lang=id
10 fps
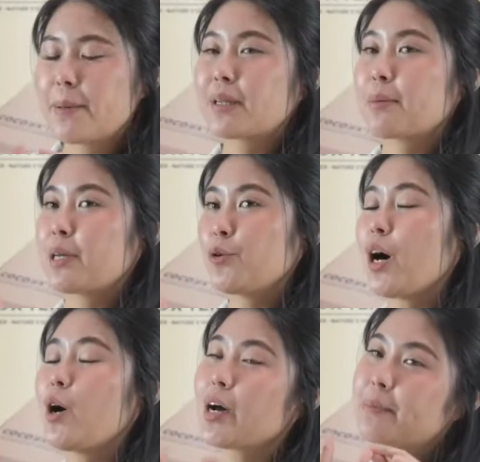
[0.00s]
yang pertama itu
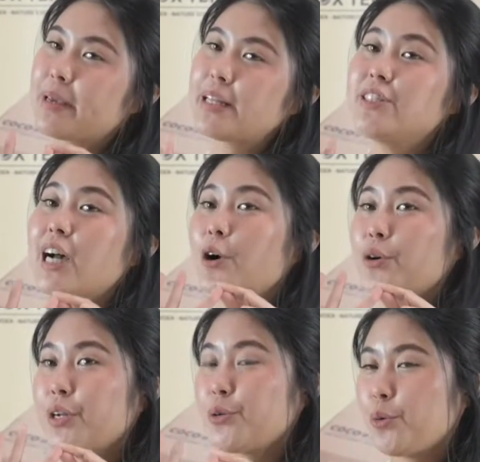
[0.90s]
aku akan bikin
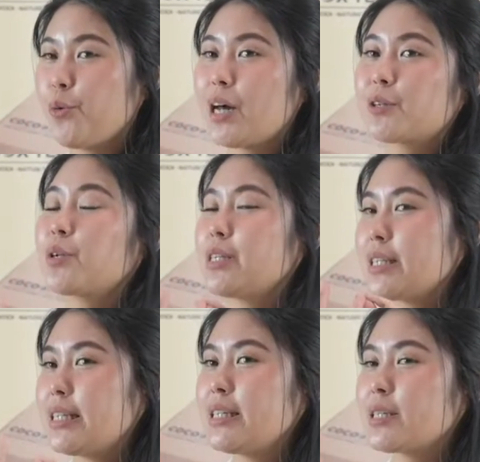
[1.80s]
jakonnya dulu atau di
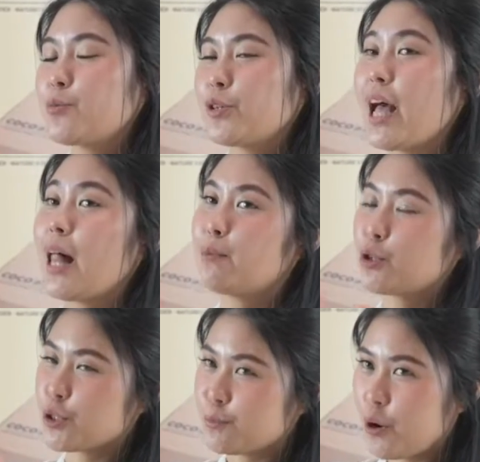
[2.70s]
sini disebutnya
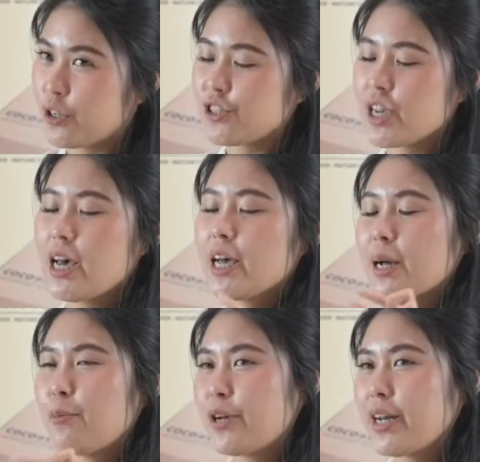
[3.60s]
almond sponge.
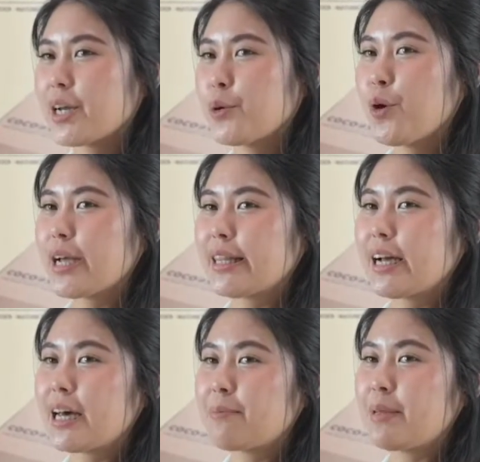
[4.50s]
Kemudian yang kedua kita
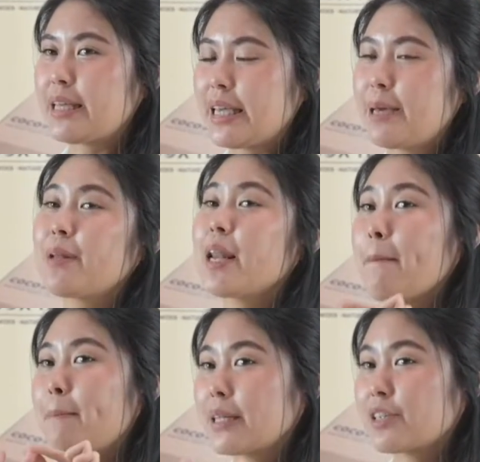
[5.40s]
akan bikin
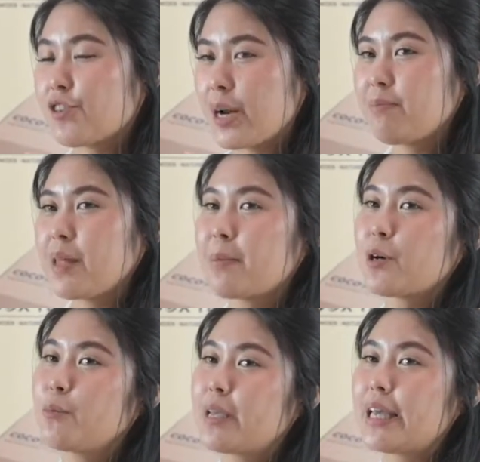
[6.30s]
buttercream, tapi
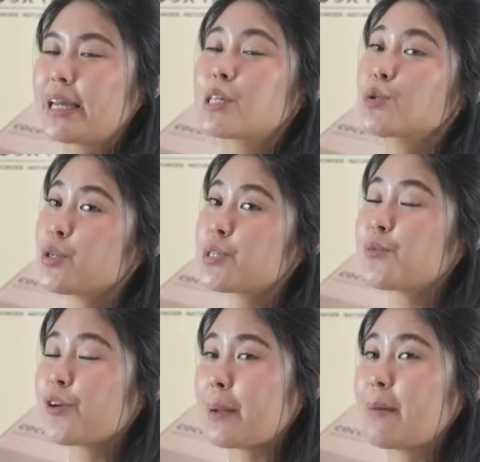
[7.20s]
aku bikinnya Swiss
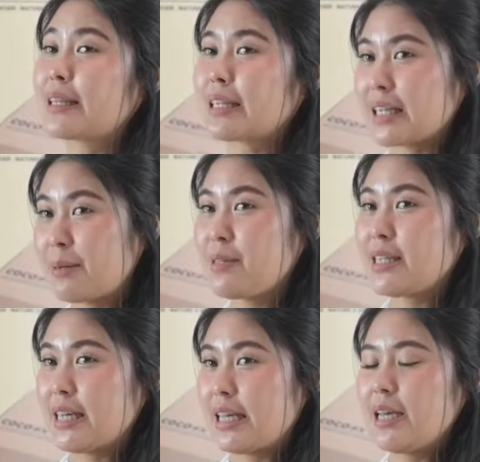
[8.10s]
meringue buttercream di
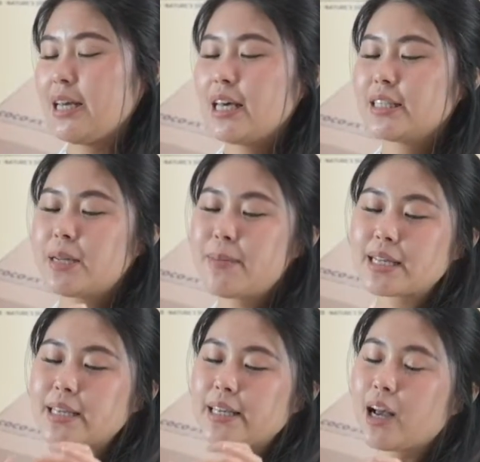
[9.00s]
sini. Jadi
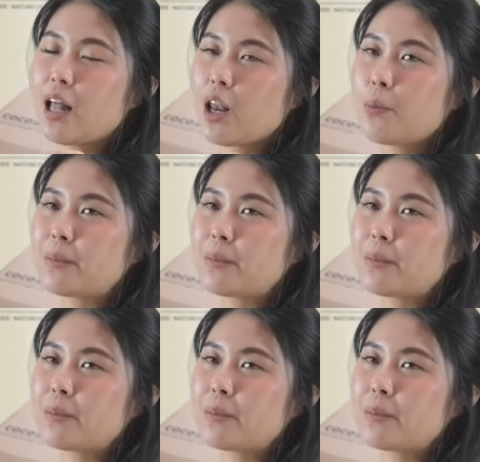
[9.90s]
biasanya kalau